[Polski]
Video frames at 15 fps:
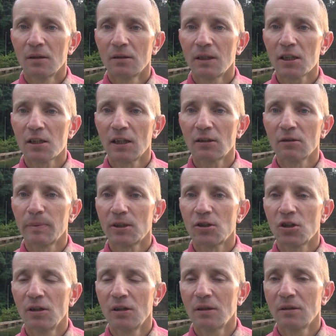Też na to
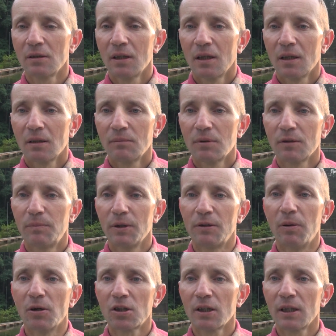patrzyli być,
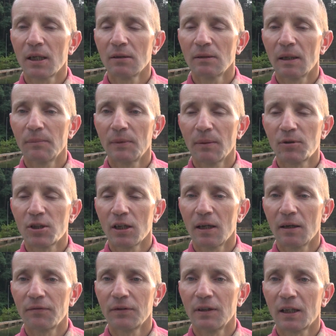być może jako na, na,
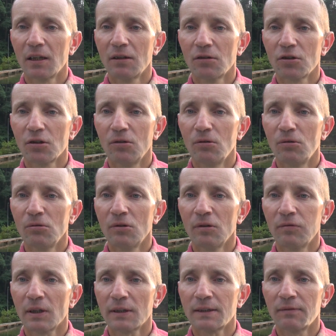przejaw jakiegoś
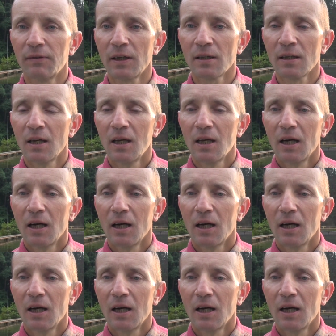ludowładztwa,